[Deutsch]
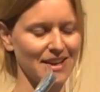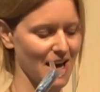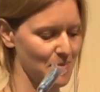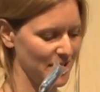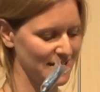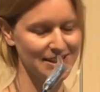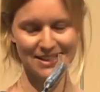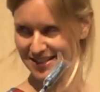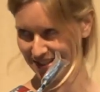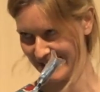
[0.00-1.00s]
Da kann man
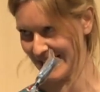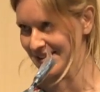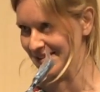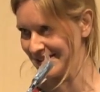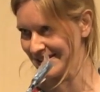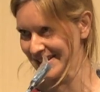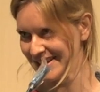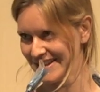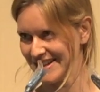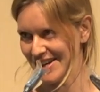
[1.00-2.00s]
nicht die ganzen
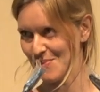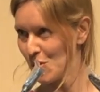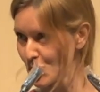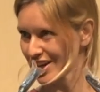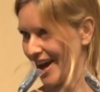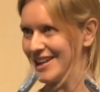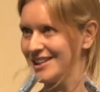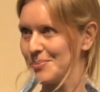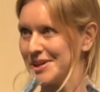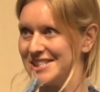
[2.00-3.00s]
äh, Punkte
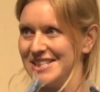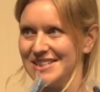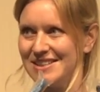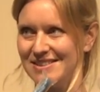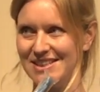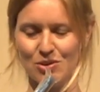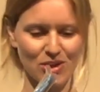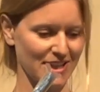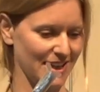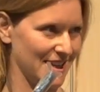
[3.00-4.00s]
reininterpretieren, die Sie hier
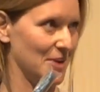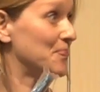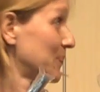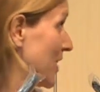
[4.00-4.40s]
noch genannt haben.